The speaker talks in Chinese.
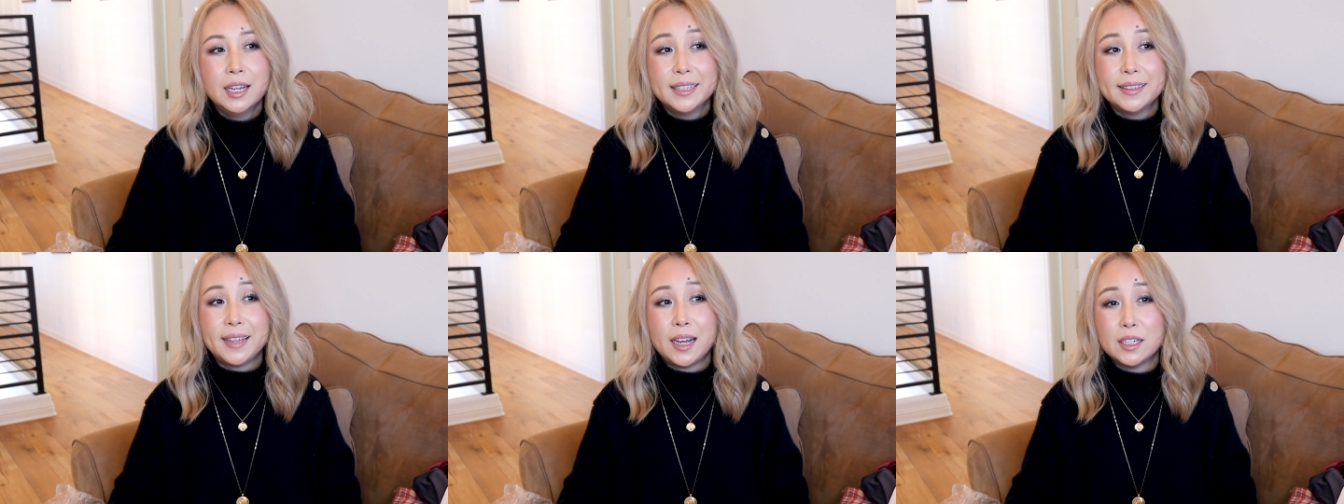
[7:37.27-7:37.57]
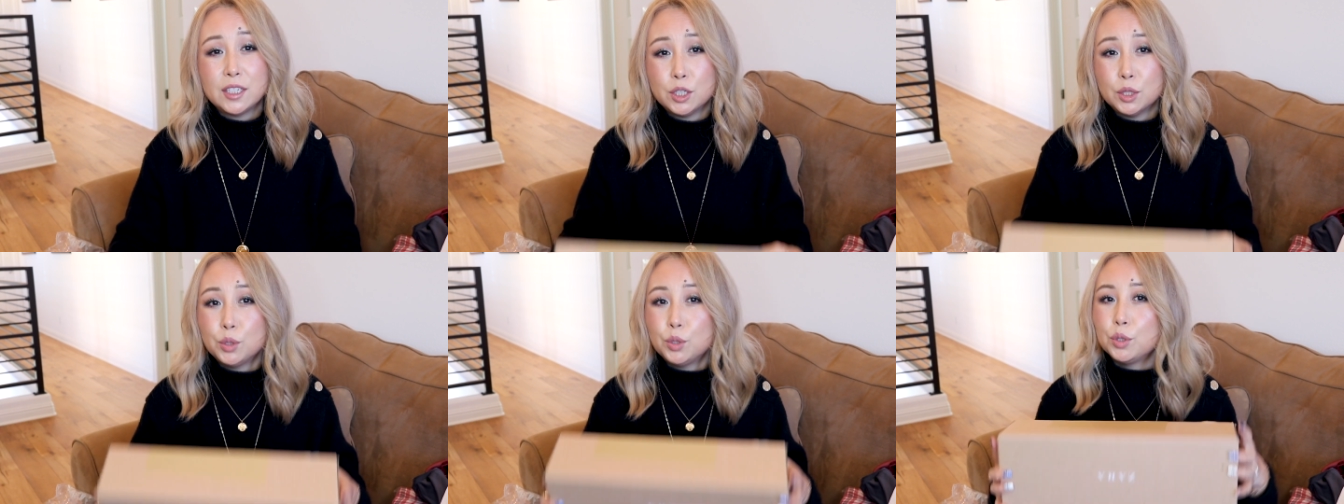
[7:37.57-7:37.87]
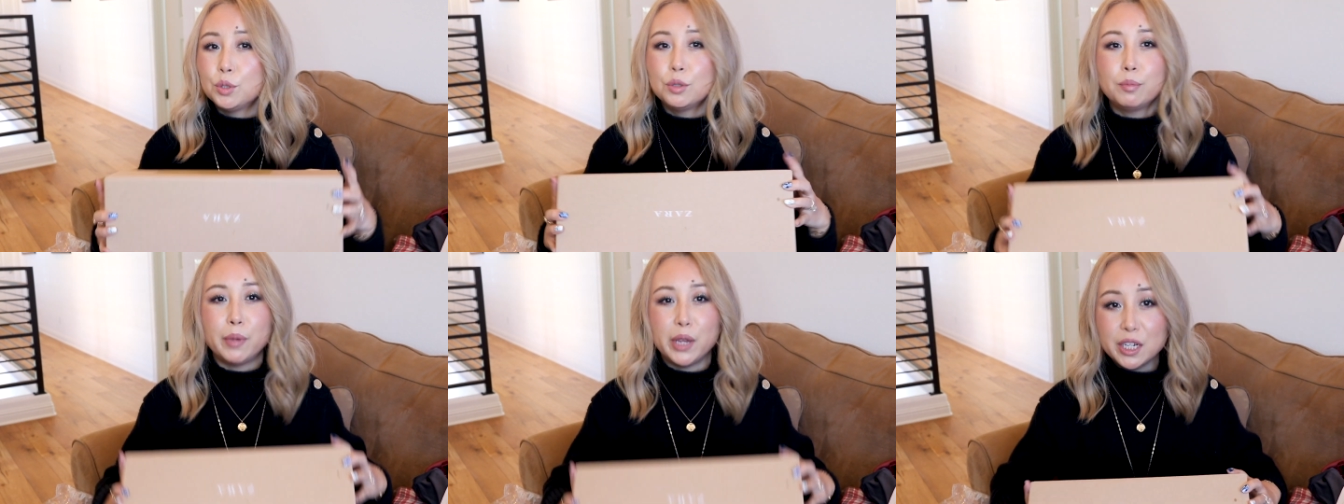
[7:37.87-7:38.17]
打折
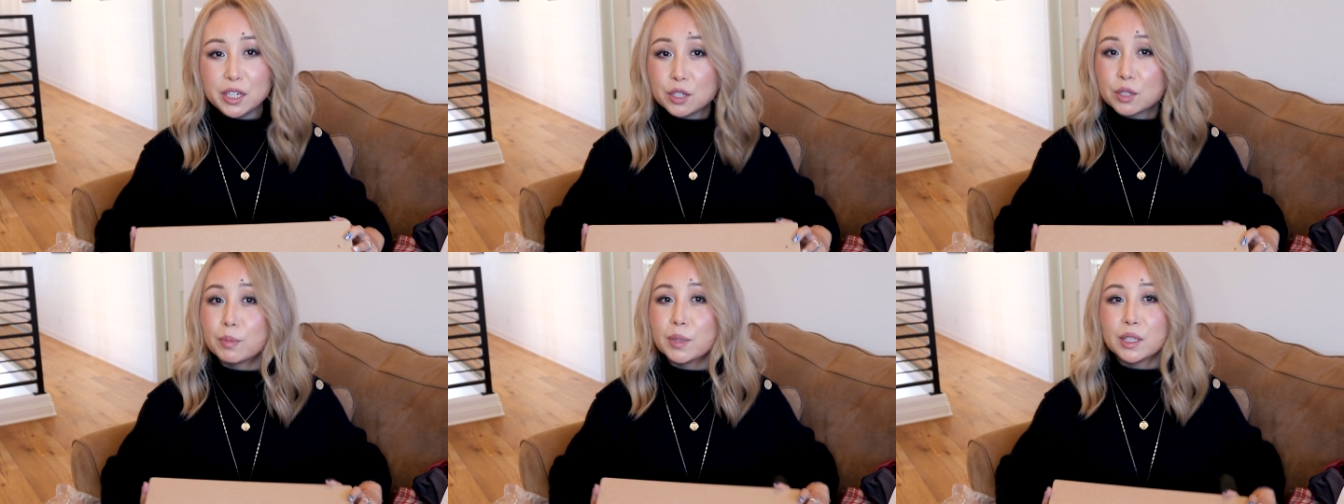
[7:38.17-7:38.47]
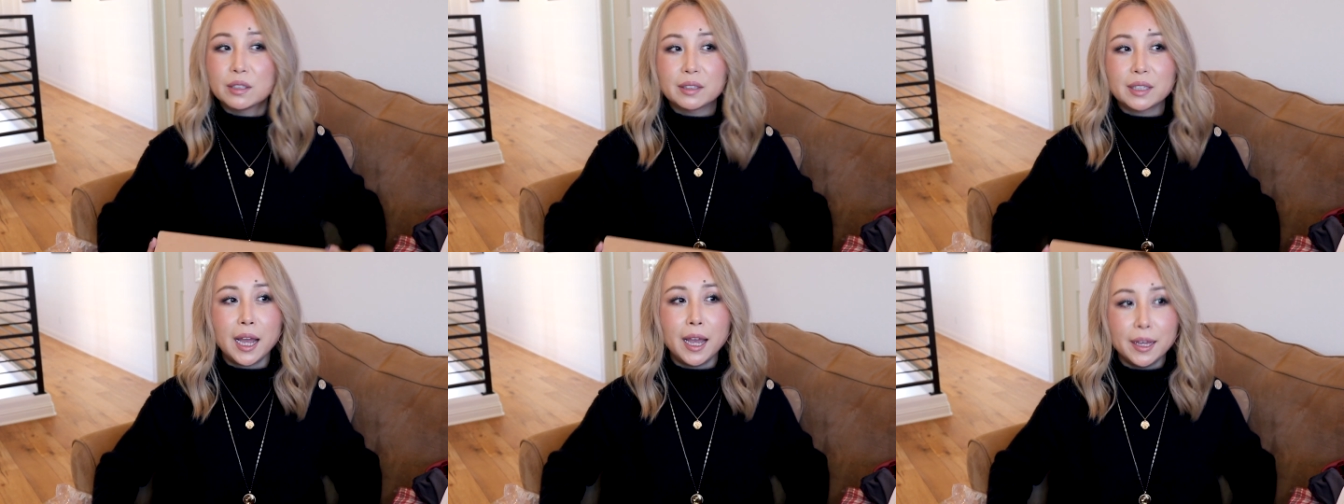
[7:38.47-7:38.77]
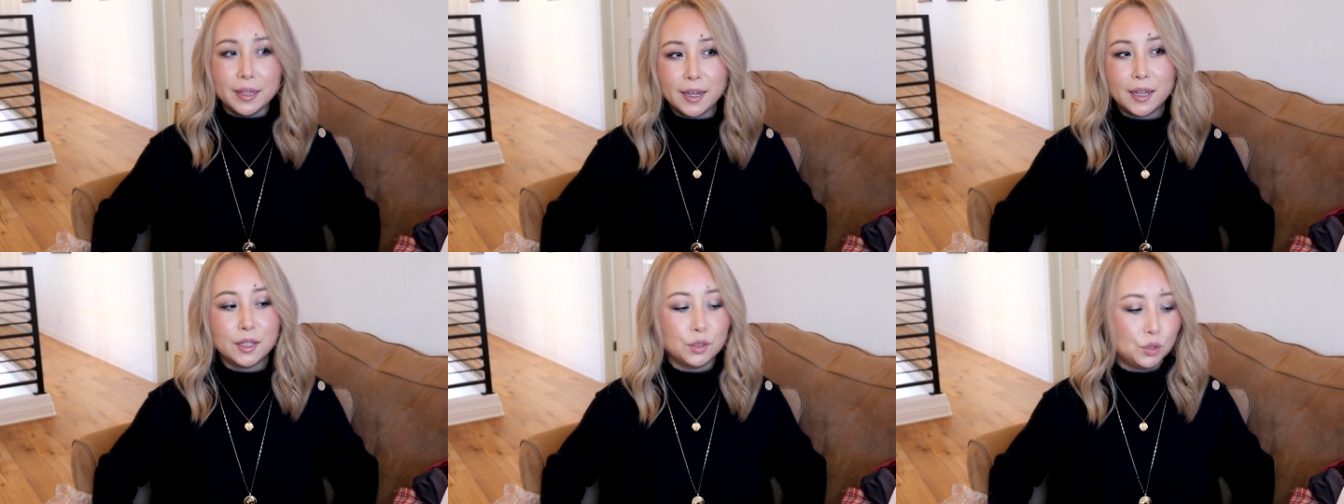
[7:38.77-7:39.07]
区没什么
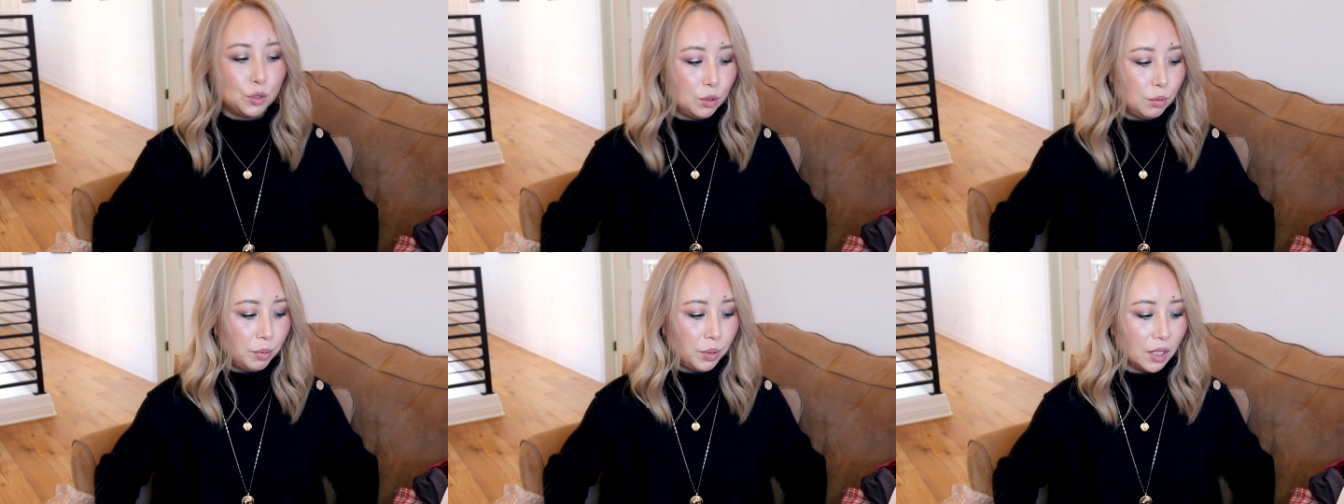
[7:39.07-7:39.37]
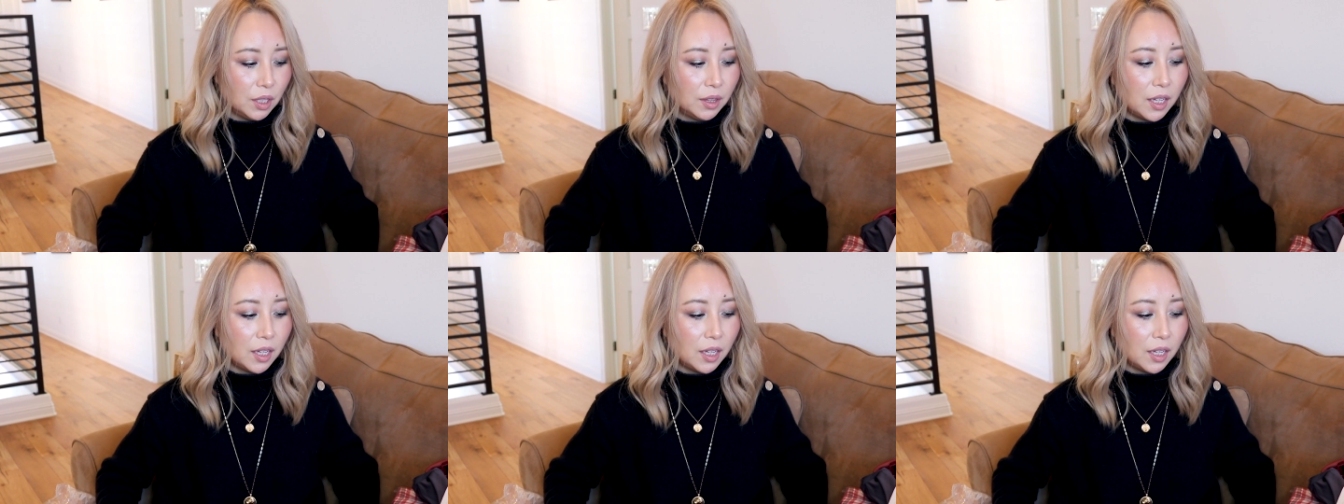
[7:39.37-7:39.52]
太大的区别，